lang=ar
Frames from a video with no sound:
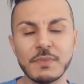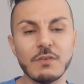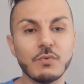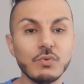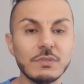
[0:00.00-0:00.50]

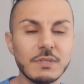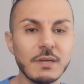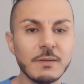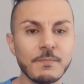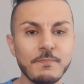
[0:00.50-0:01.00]

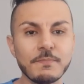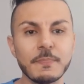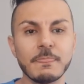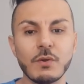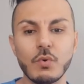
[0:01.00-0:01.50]
فكويتي
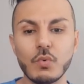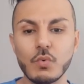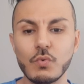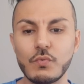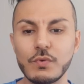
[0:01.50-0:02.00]

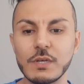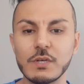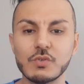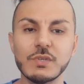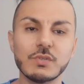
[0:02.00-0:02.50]

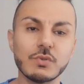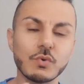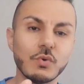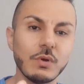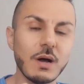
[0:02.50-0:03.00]
وفيه شويه
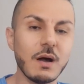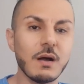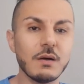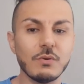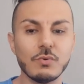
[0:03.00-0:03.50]

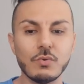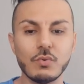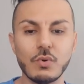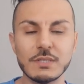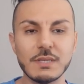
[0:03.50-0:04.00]
شوكولا
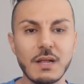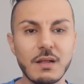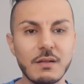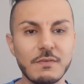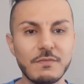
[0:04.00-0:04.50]

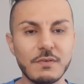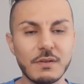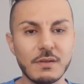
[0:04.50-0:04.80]
وحتى في